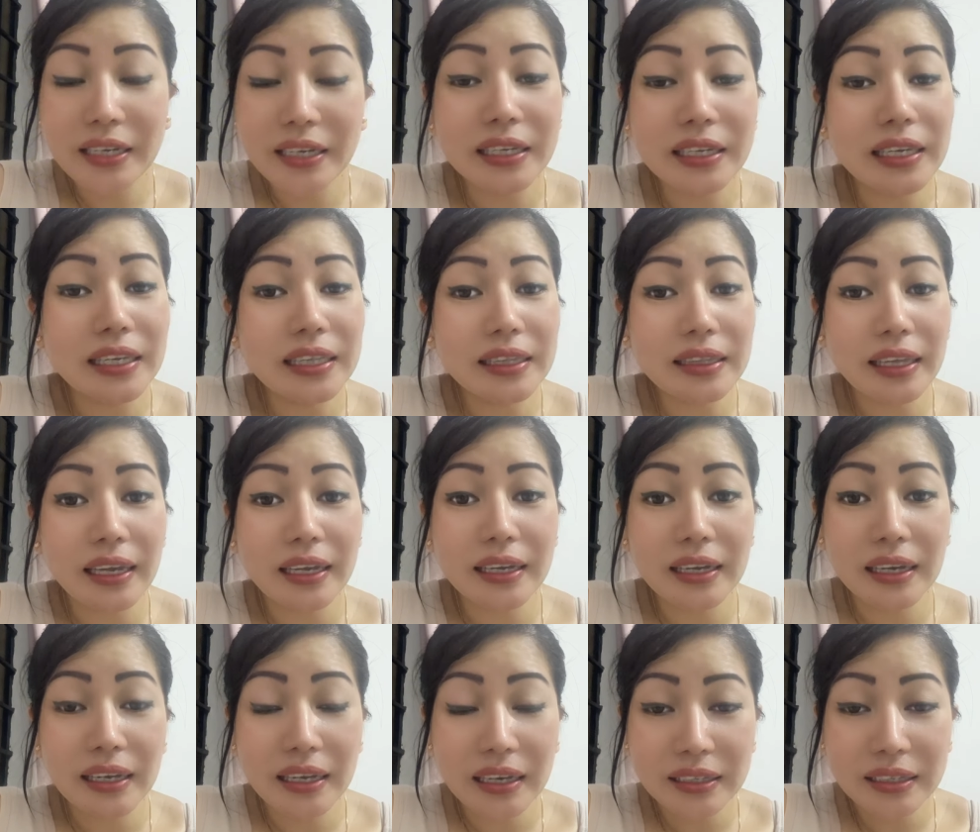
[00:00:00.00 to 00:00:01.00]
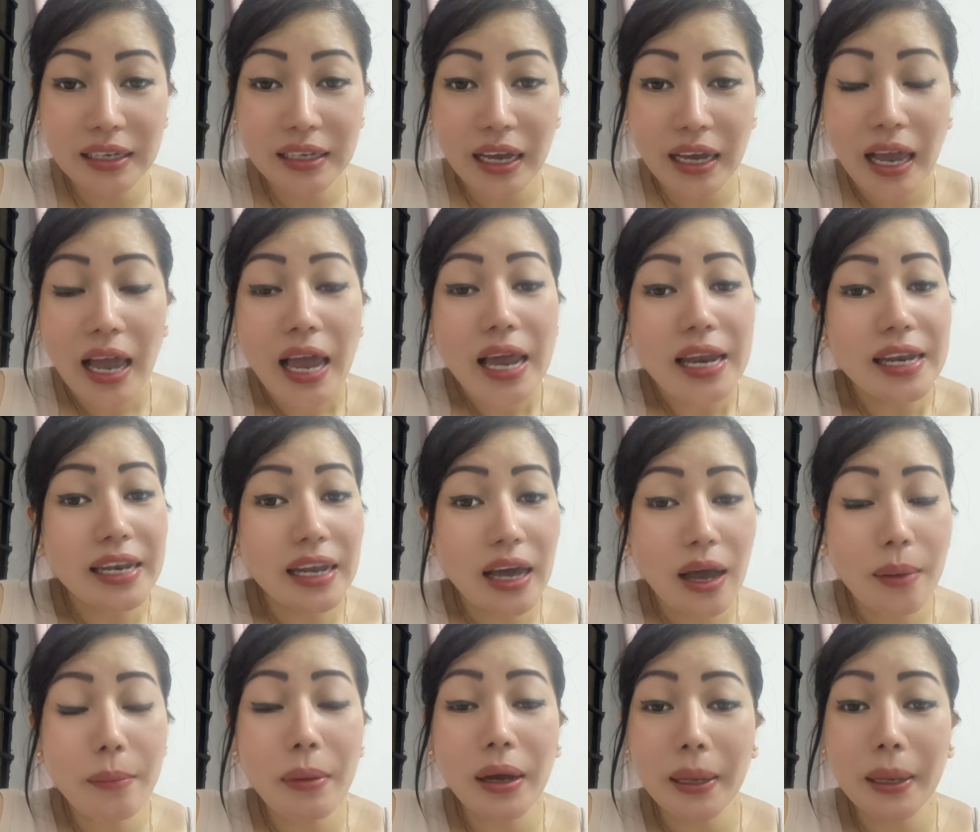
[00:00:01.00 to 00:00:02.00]
hinihintay ka lang niya
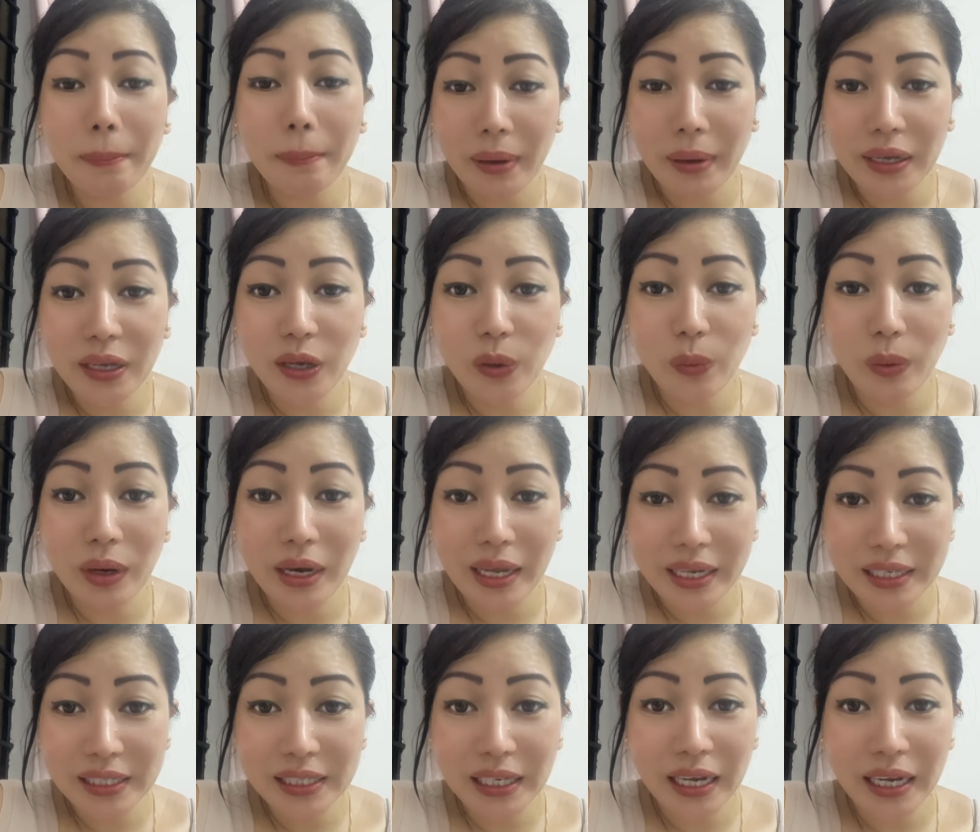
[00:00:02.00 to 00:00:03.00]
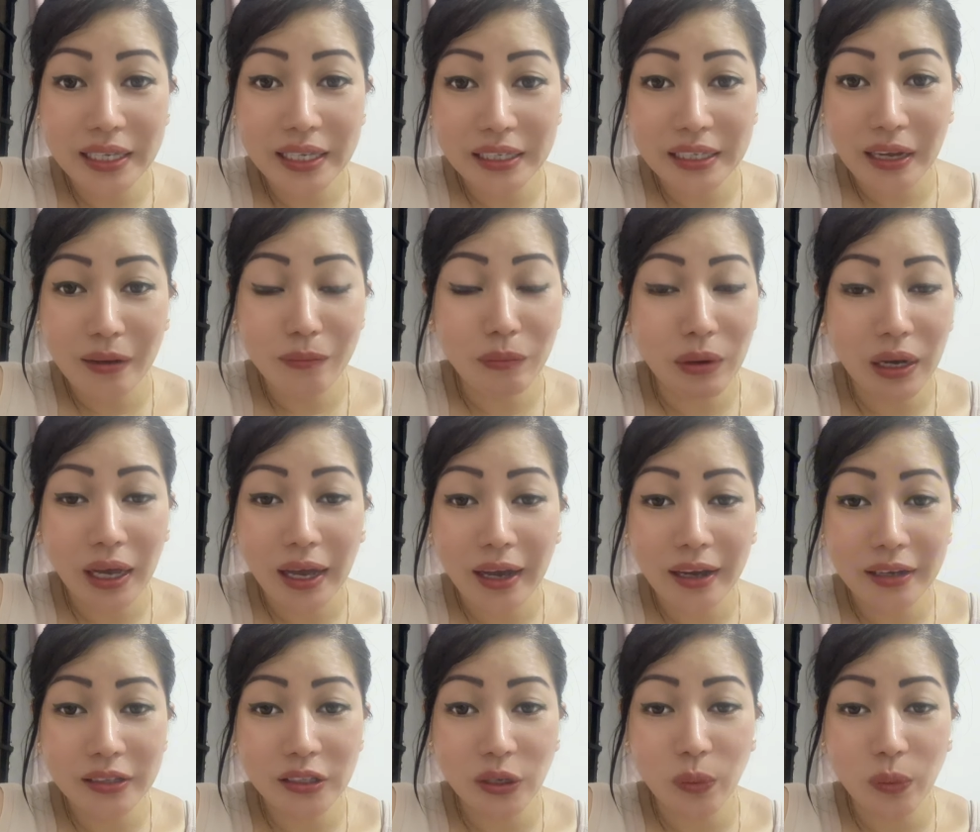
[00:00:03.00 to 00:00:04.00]
na makipaghiwalay sa kanya
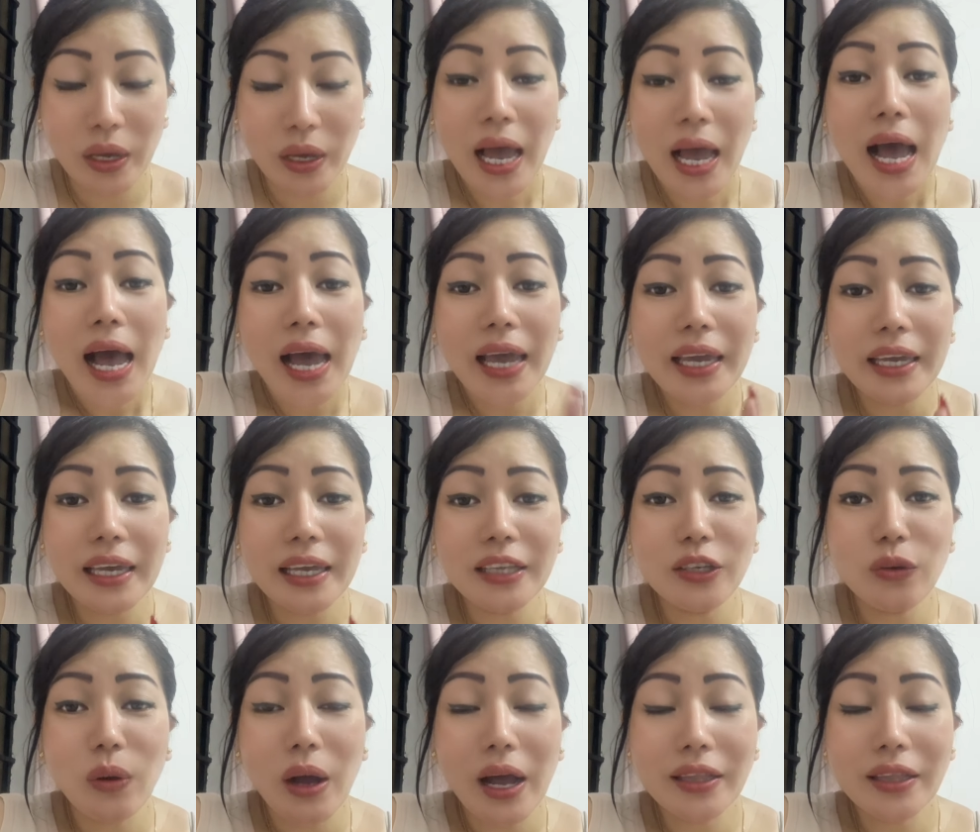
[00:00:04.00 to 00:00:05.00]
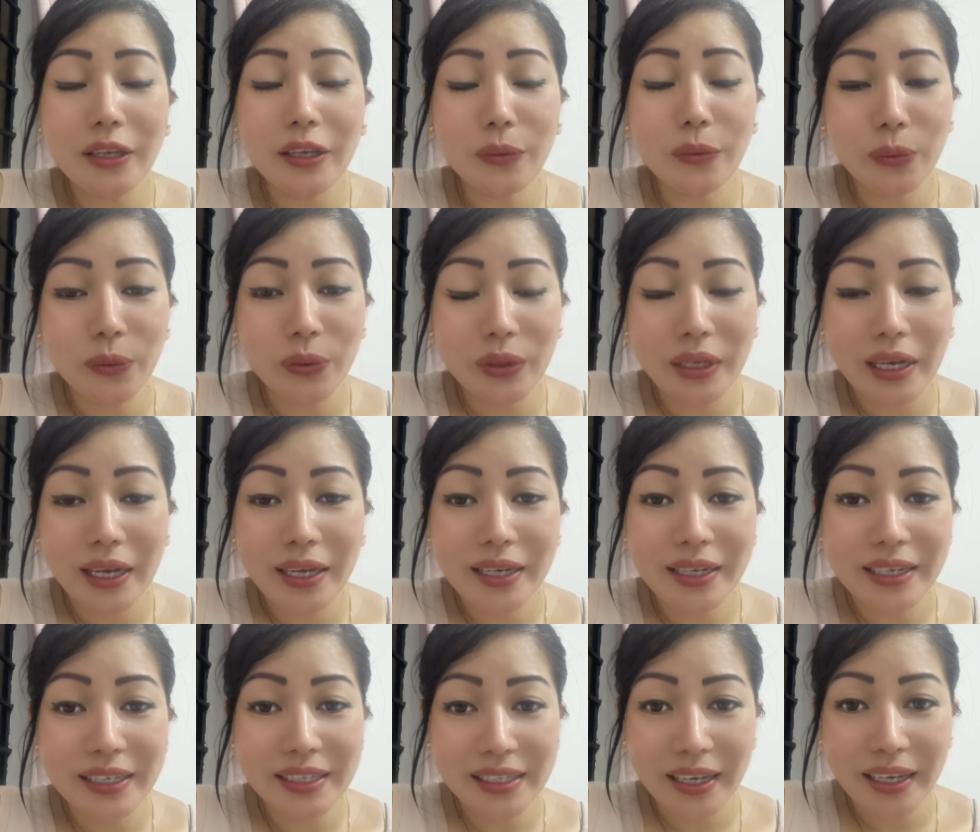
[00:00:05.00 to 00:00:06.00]
mga kasawi. Ayan yung ating una
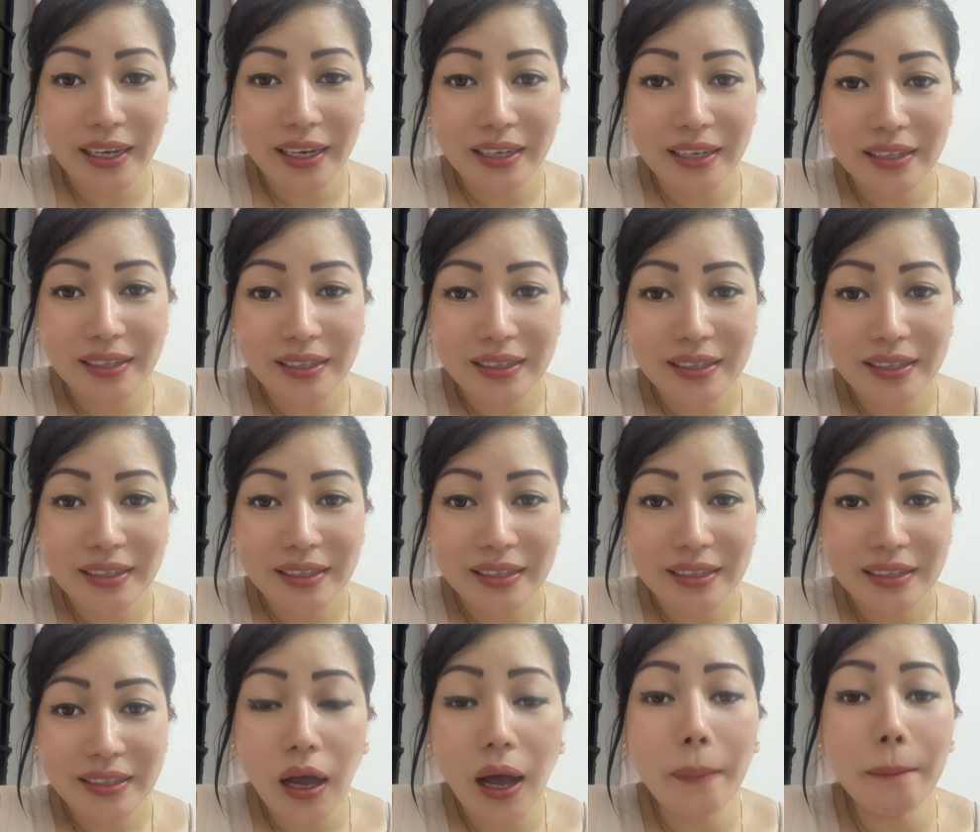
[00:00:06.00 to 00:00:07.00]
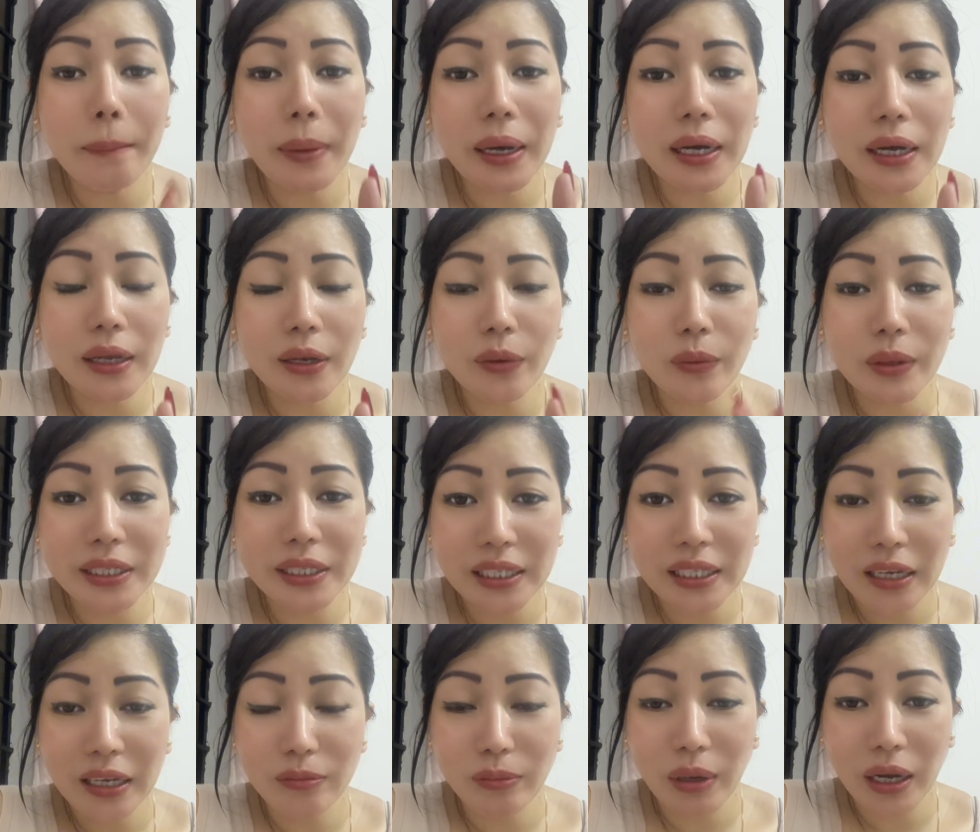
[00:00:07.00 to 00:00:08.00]
na sign. Ang pangalawang
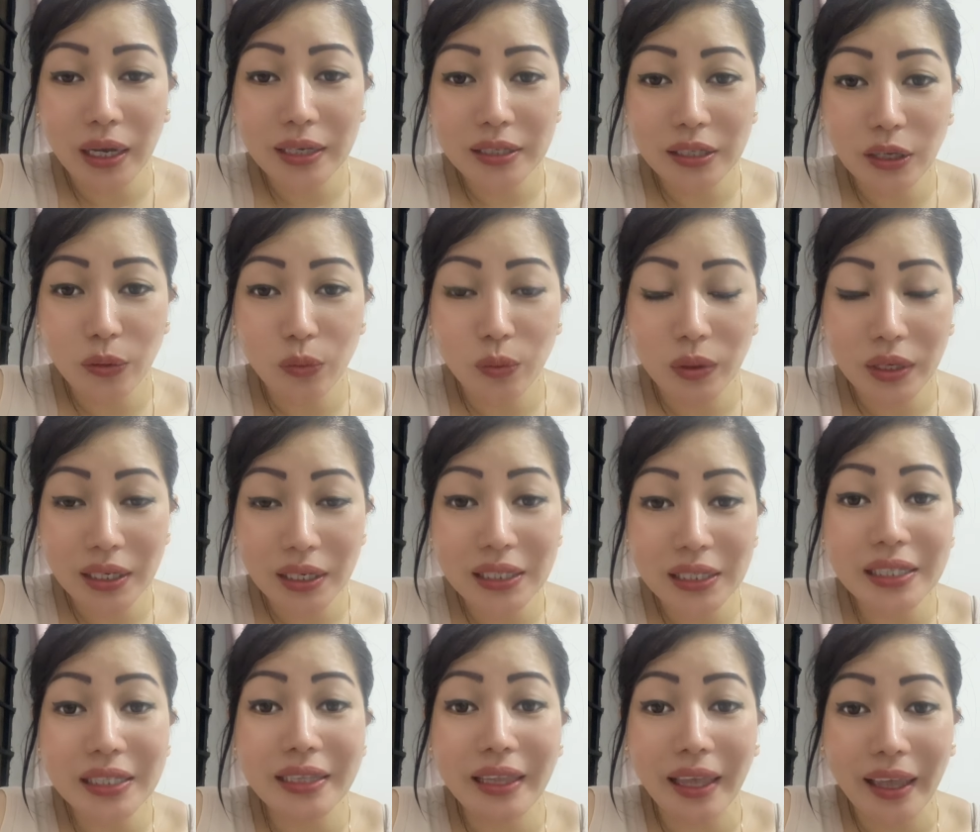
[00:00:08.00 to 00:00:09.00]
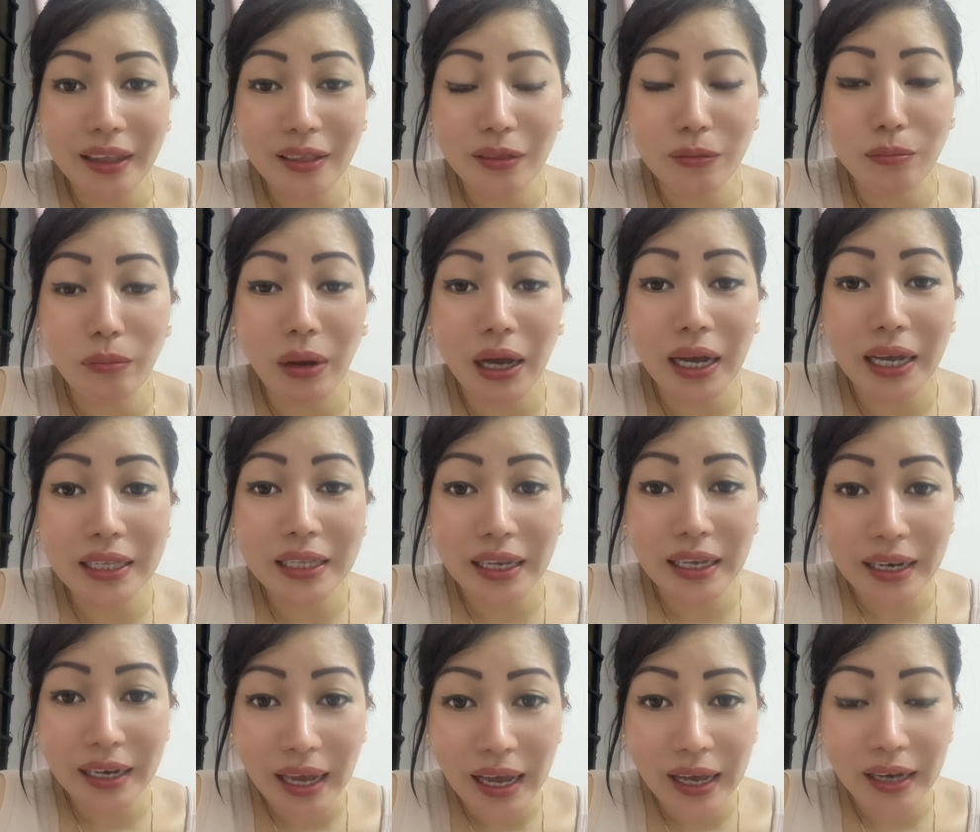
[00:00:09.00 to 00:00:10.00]
sign mga is dead maka na
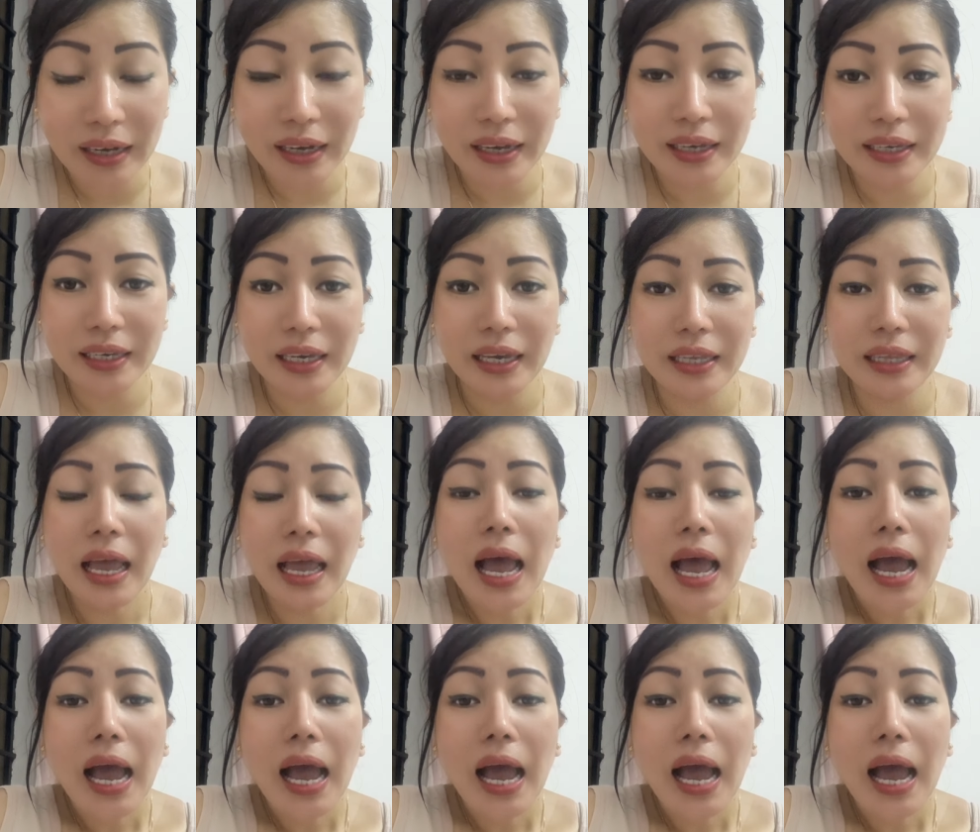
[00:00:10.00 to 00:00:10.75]
lang. Ayan.